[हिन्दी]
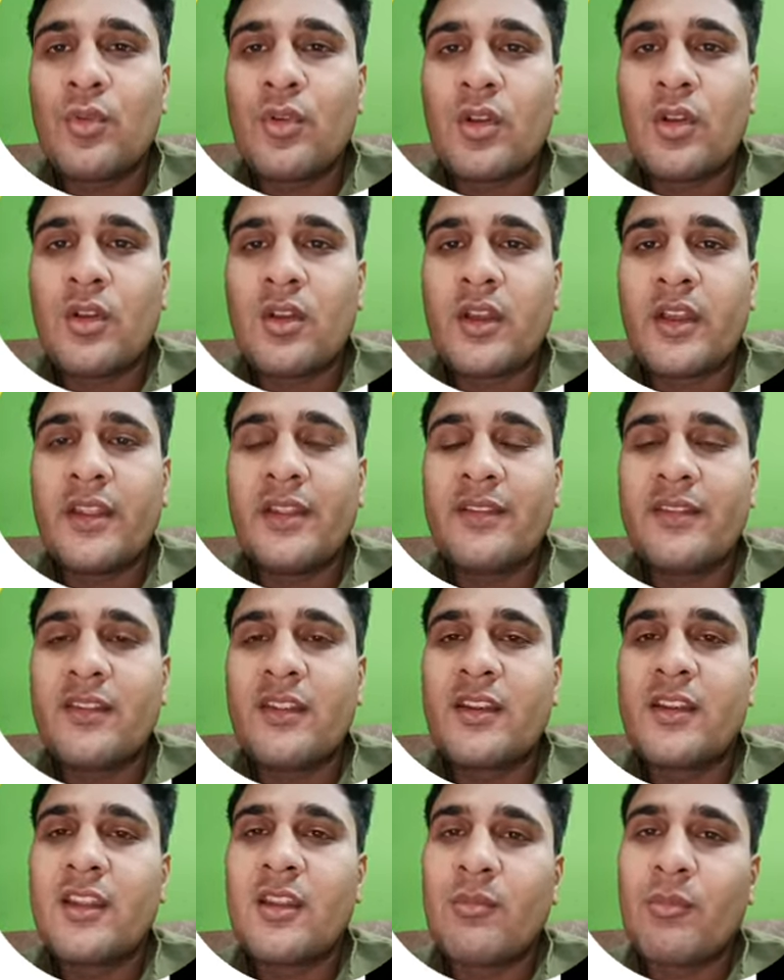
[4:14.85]
कई
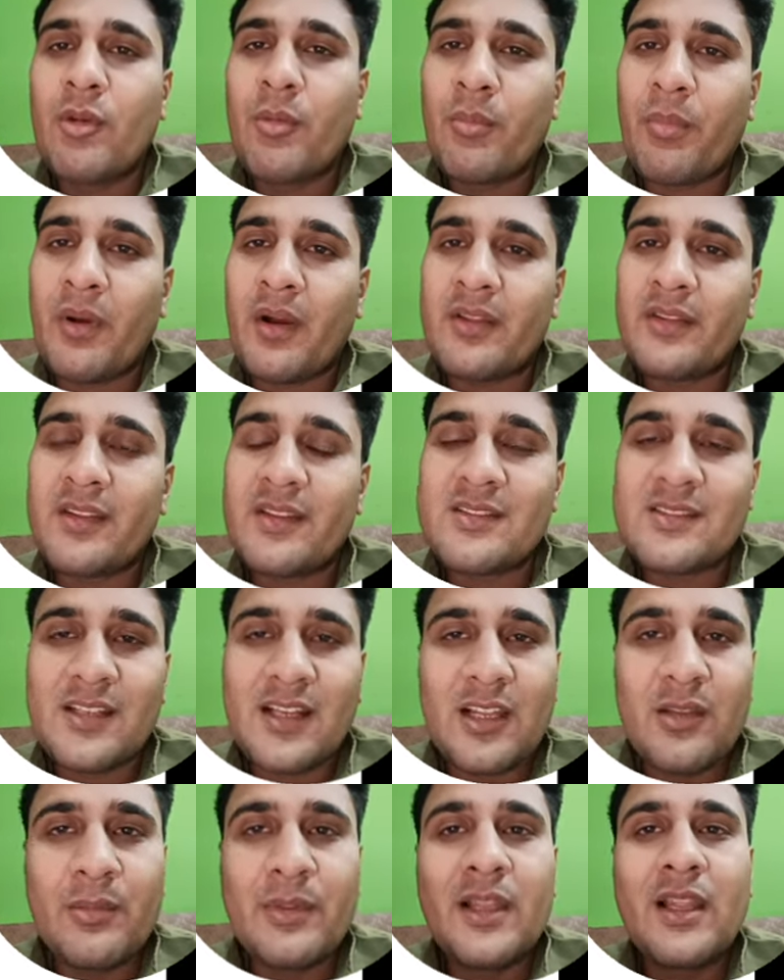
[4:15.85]
सीखने में पाँच दस साल
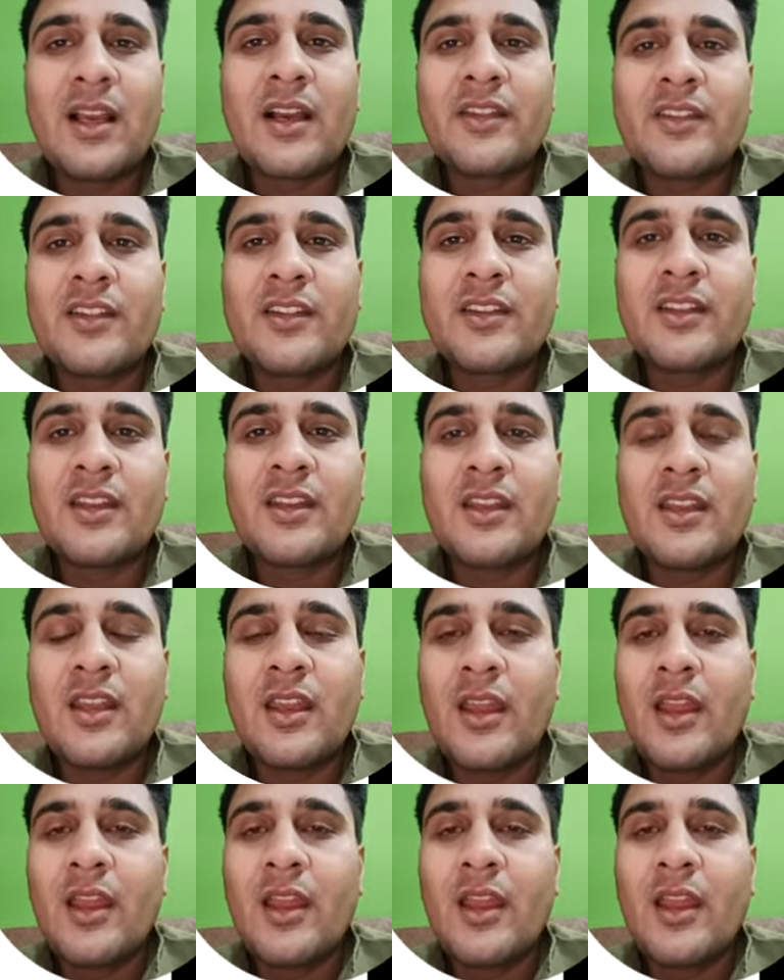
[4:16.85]
भी लगा देते हैं